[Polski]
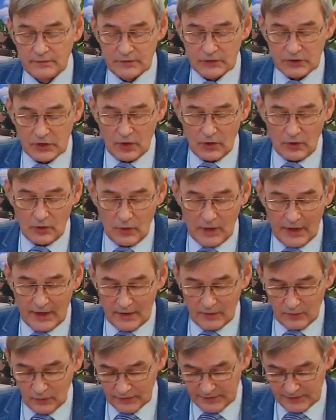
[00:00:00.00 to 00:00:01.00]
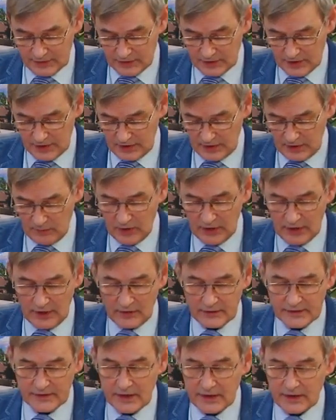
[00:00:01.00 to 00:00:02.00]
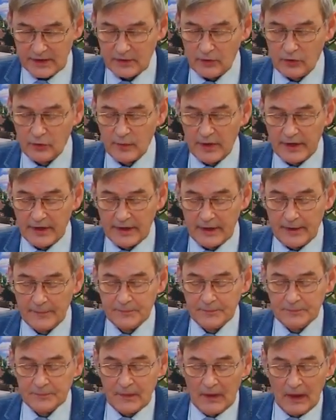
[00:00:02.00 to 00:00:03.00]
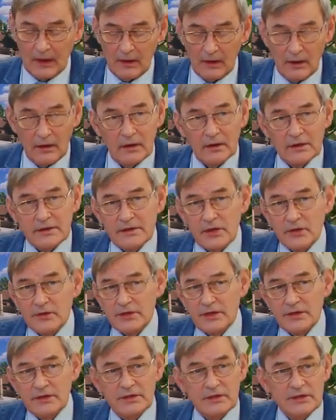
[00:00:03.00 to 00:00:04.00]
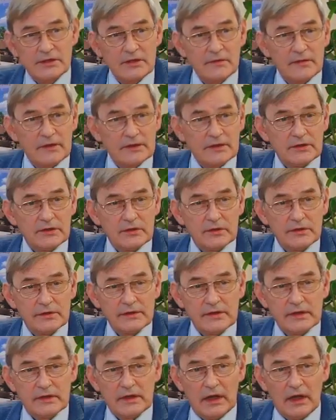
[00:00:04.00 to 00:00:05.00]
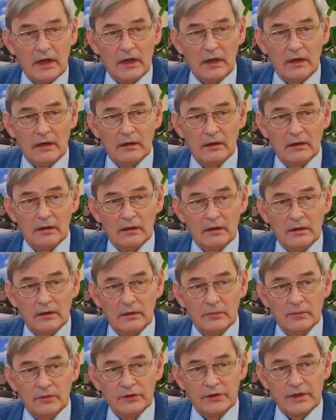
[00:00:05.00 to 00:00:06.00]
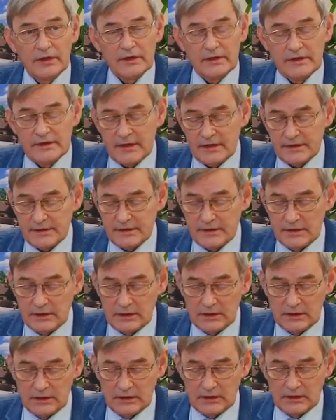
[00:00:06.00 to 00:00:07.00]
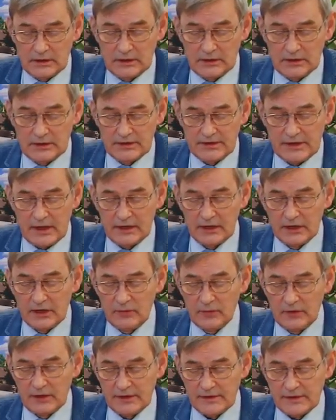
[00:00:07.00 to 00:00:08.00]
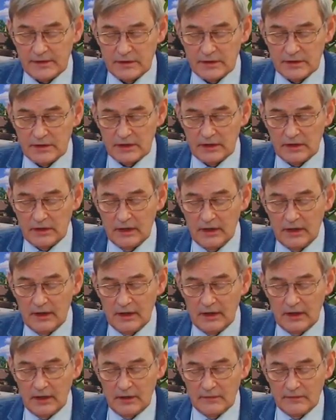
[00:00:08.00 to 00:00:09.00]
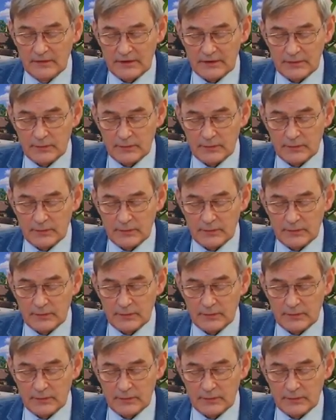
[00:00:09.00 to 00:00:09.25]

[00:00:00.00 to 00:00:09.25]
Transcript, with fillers: w szkole muzycznej imienia Oskara Kolberga. 142 tysiące na e, modernizację e, sali gimnastycznej w